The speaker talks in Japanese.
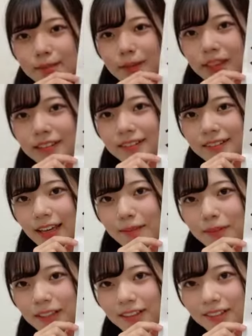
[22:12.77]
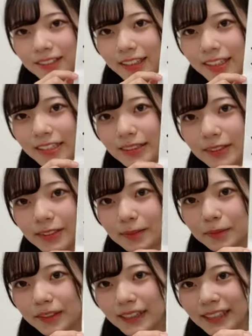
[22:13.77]
ピークヘビーローテーション
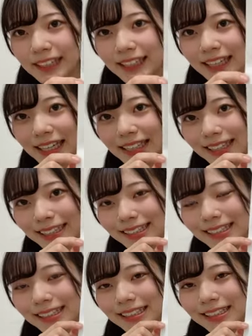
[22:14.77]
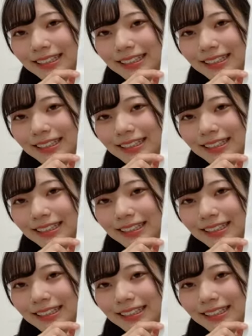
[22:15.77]
夢は逃げないです